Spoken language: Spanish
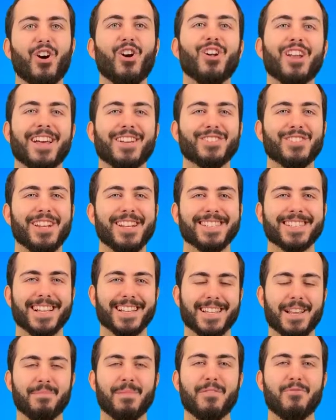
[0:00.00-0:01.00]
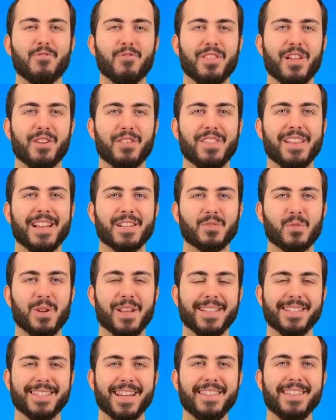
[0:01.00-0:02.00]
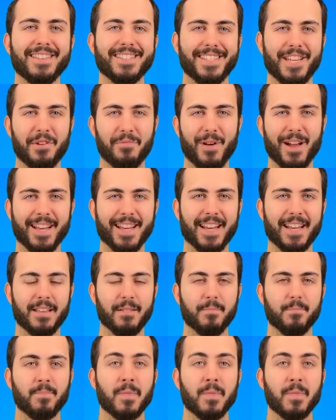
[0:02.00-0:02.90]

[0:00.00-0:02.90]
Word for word: Hola, soy Alex Casama, fundador de la escuela de training Silk Binary.